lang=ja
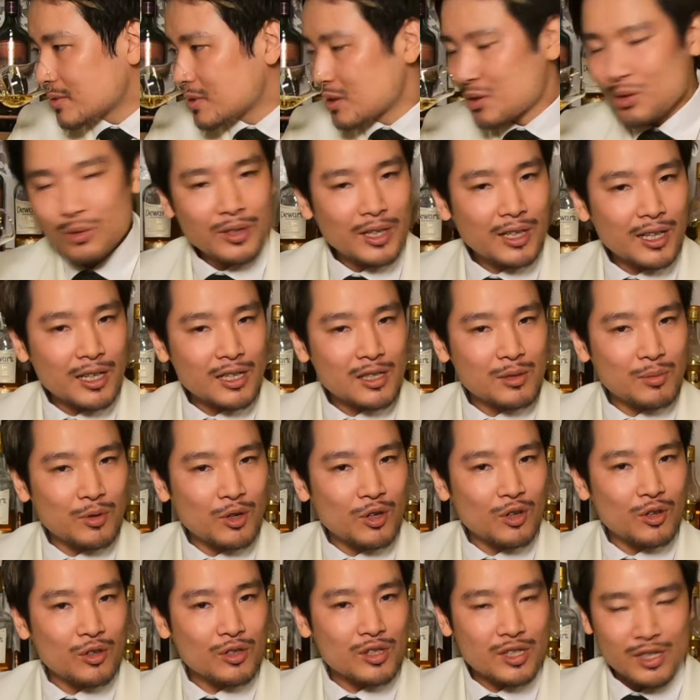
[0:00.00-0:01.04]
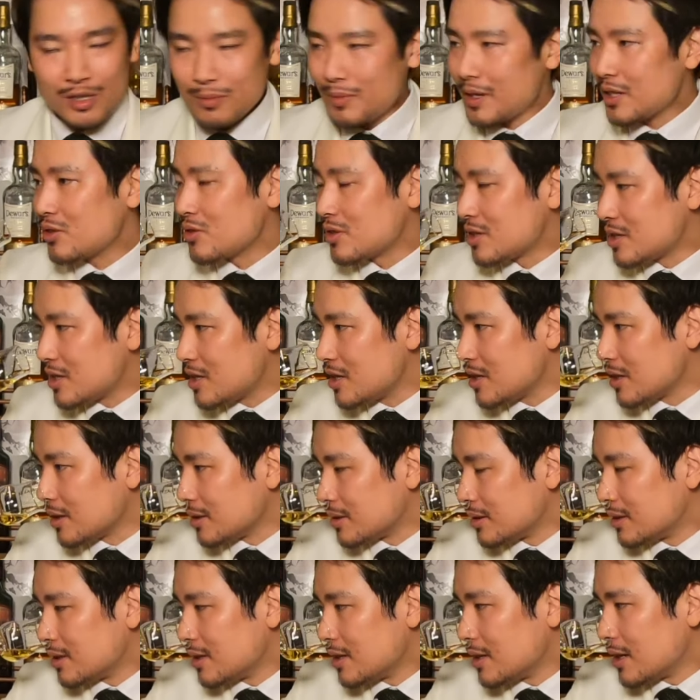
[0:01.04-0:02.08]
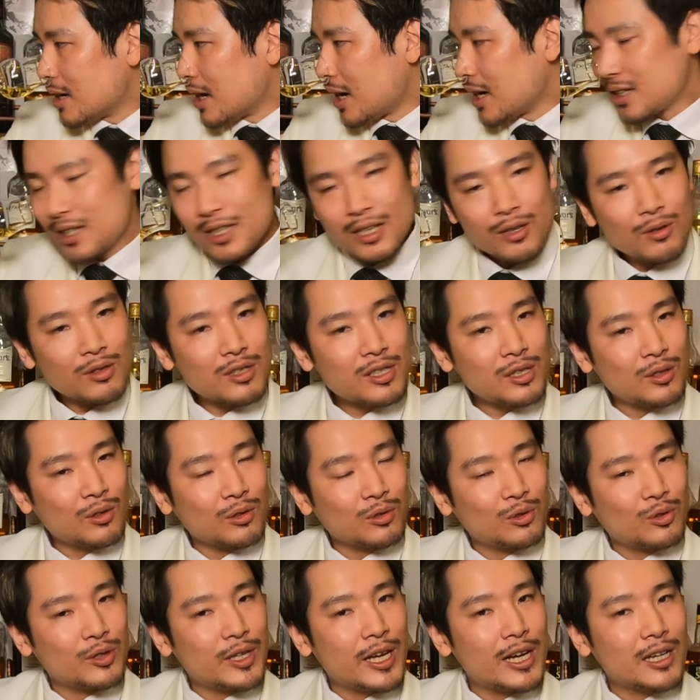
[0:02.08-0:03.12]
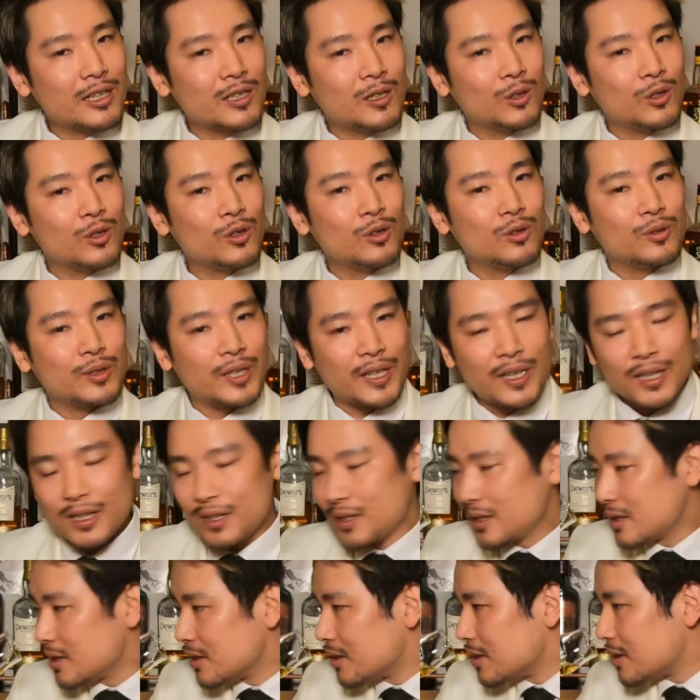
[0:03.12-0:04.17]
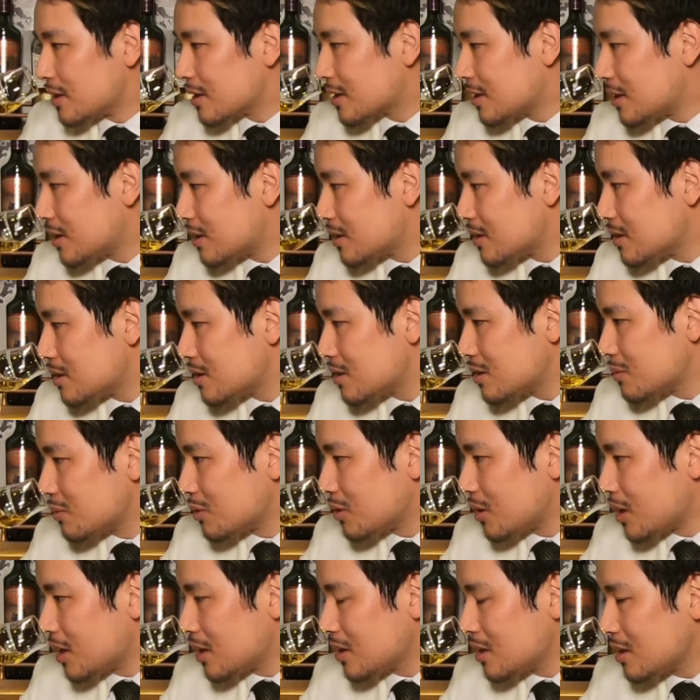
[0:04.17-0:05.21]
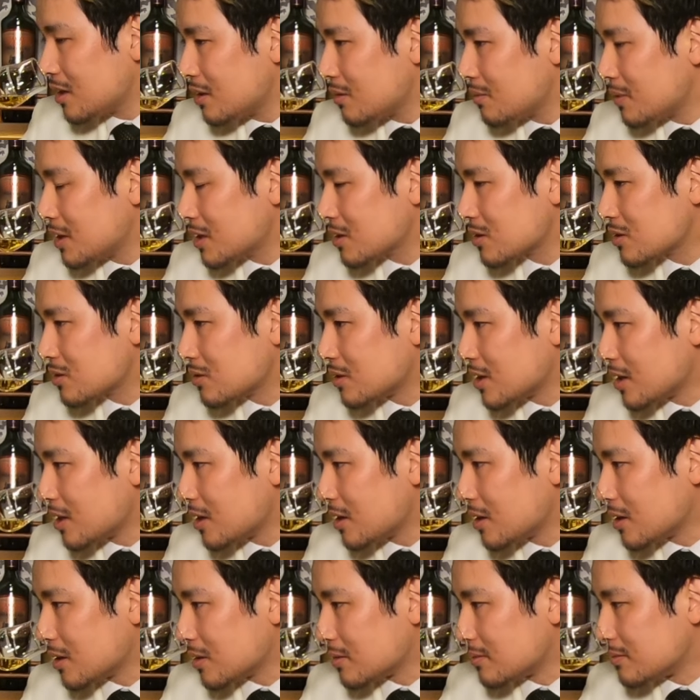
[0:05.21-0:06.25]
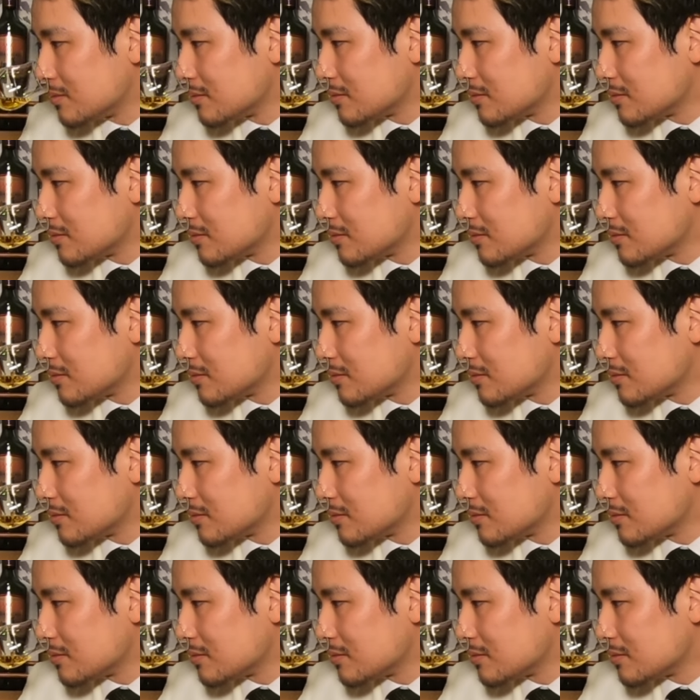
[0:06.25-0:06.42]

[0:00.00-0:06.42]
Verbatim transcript: そんな感じもしますし秋口の野焼きのような感じもありますね